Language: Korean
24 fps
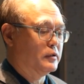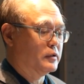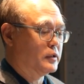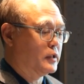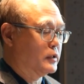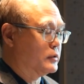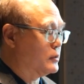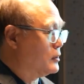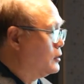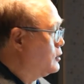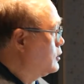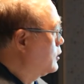
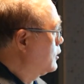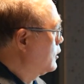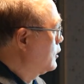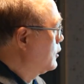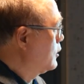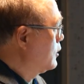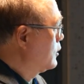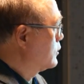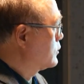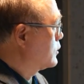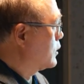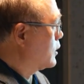그래서
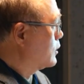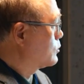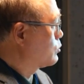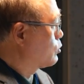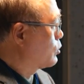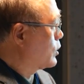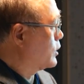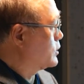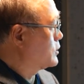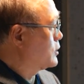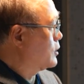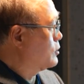제가
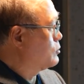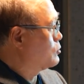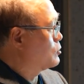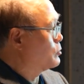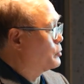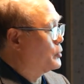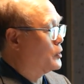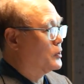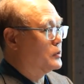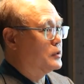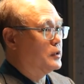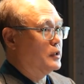노란색으로
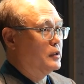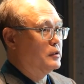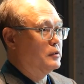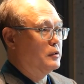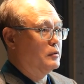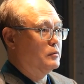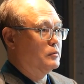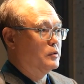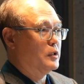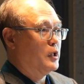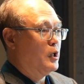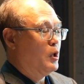PC에
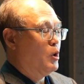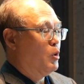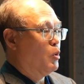넣은